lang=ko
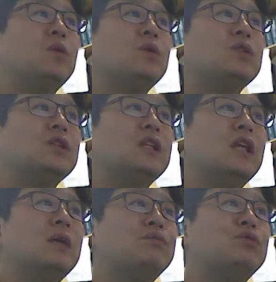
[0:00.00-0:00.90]

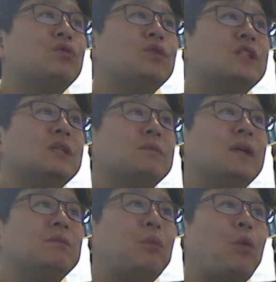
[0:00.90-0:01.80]
골절이나 부종이
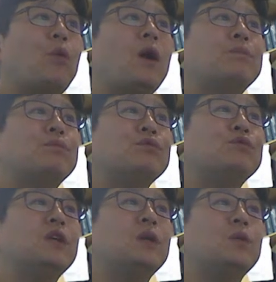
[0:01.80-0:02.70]
심한
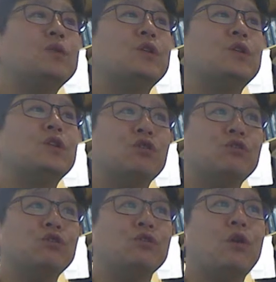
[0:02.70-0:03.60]
복합분쇄 골절의
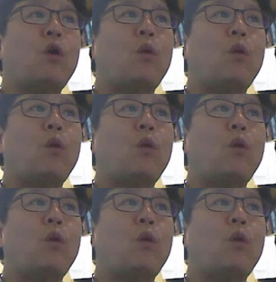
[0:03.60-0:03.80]
경우